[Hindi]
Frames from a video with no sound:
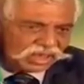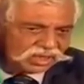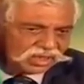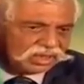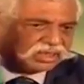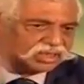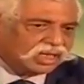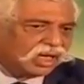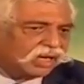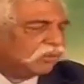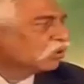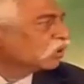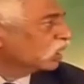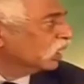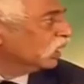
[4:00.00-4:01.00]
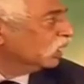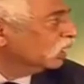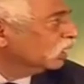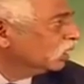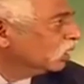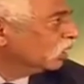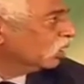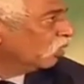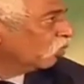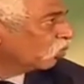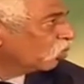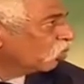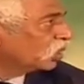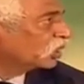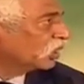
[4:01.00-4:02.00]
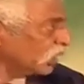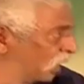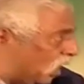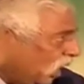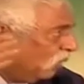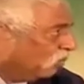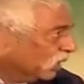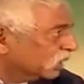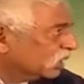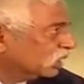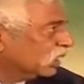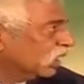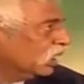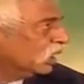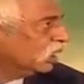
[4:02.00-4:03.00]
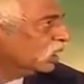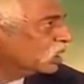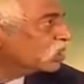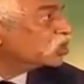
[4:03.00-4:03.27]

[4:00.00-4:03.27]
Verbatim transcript: जनरल साहब होते हैं उनको तनख्वाह मिलती है